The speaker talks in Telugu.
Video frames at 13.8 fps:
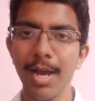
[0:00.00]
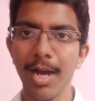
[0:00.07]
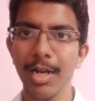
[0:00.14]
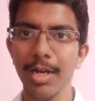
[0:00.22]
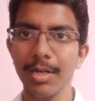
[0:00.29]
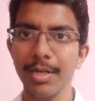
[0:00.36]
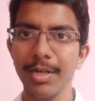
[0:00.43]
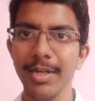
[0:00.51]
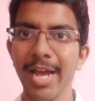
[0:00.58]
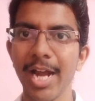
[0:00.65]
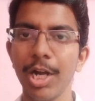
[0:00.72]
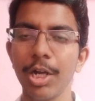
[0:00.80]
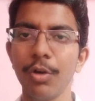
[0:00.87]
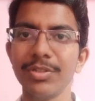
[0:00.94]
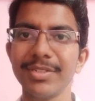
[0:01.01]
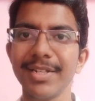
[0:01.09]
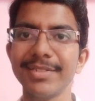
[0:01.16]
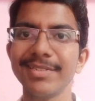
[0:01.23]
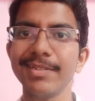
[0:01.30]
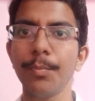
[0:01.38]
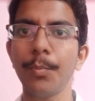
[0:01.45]
అలా నేర డౌన్
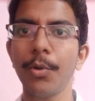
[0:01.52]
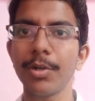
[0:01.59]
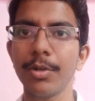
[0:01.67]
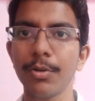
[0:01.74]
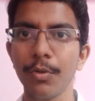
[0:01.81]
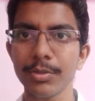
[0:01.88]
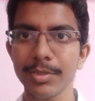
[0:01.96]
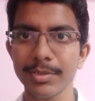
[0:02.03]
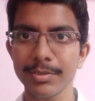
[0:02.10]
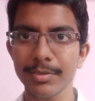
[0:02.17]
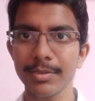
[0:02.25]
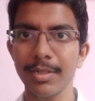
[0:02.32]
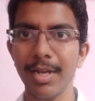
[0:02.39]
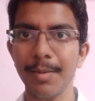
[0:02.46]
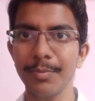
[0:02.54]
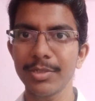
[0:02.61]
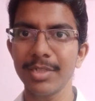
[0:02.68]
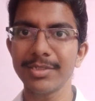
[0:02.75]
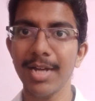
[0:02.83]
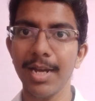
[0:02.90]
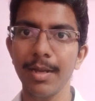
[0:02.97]
చేసి ఇంపార్టెంట్ క్వశ్చన్స్ లేకపోతే
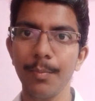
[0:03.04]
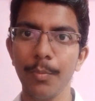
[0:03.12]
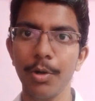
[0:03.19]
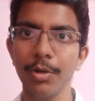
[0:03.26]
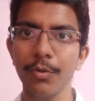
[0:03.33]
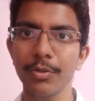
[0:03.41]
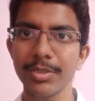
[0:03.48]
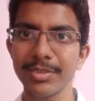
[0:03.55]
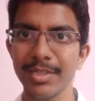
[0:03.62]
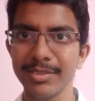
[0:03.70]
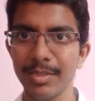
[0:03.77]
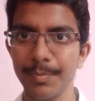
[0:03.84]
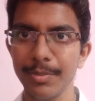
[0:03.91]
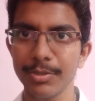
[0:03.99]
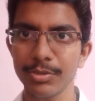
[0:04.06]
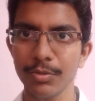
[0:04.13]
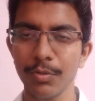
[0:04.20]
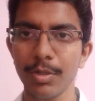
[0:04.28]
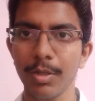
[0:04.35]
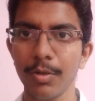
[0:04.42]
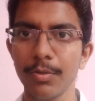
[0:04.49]
చాలా ఇంపార్టెంట్ క్వశ్చన్స్ అని చెప్పి ఇస్తూ
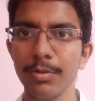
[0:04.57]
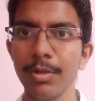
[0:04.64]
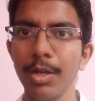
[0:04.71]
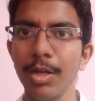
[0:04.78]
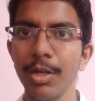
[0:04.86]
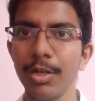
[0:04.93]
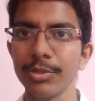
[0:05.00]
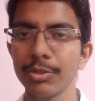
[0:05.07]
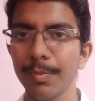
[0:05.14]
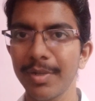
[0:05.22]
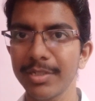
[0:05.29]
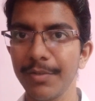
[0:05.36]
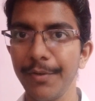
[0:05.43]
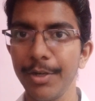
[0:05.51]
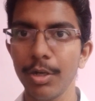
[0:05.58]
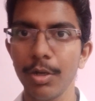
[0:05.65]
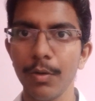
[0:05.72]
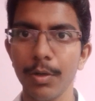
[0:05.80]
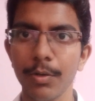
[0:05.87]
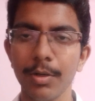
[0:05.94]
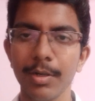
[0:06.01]
ఉంటాను సో ప్రతి వీడియోలో
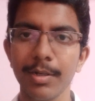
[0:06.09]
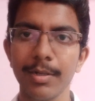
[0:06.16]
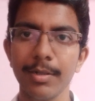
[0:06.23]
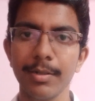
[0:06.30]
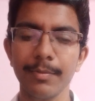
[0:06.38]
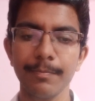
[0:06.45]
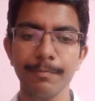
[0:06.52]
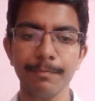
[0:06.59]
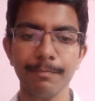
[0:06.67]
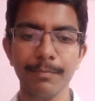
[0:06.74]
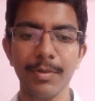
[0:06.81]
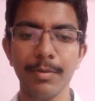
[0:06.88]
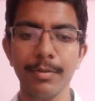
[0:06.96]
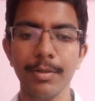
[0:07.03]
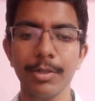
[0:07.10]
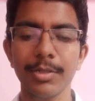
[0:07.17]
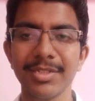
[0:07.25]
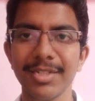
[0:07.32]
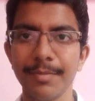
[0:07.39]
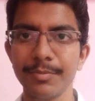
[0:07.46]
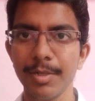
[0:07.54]
ఒక్కొక్క
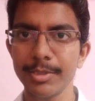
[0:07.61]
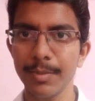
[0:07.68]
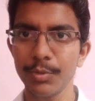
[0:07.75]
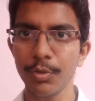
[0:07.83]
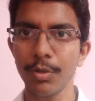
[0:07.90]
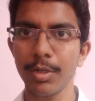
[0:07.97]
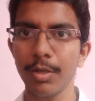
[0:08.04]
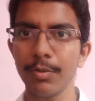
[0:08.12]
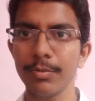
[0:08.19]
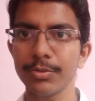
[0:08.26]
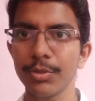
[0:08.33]
సబ్జెక్ట్ చెప్తూ ఉంటాను